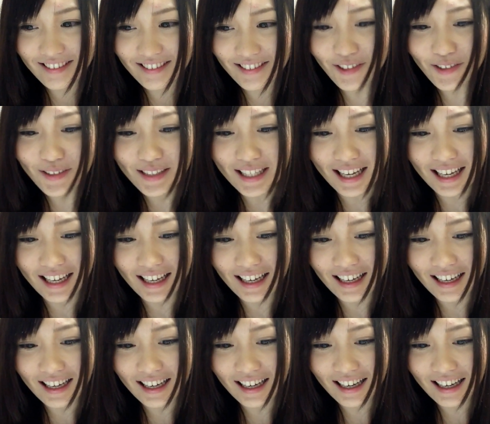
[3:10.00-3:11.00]
どんな
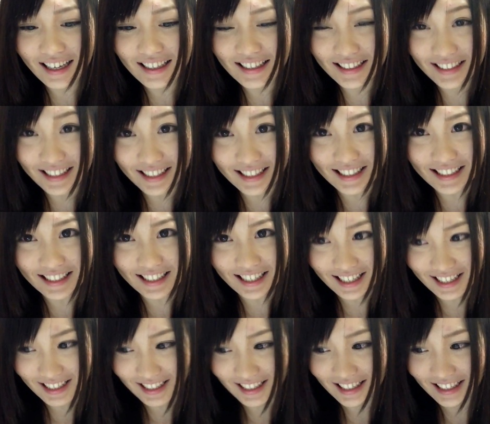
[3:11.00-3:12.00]
きっかけで
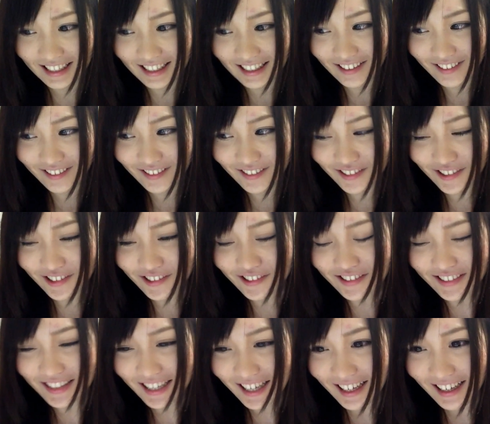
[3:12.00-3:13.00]
あれこの
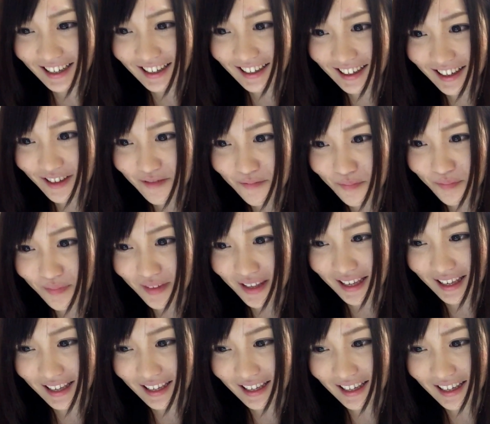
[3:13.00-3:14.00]
曲が、
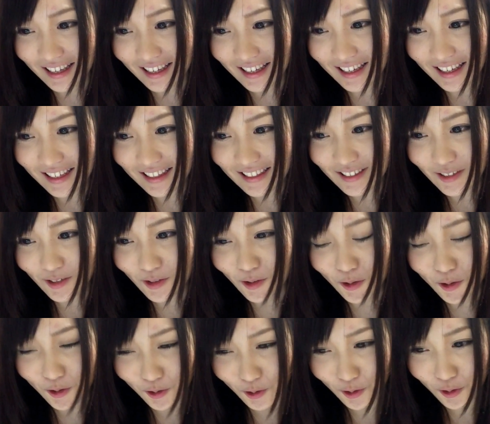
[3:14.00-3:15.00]

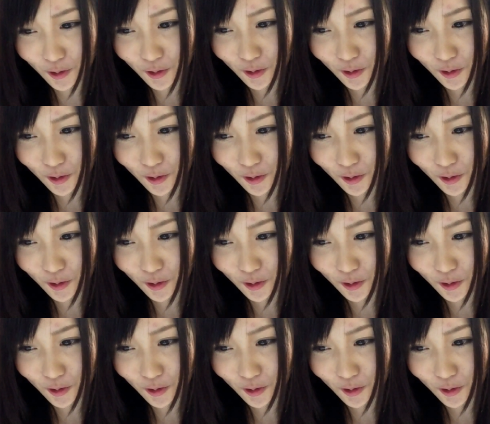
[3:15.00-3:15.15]
届く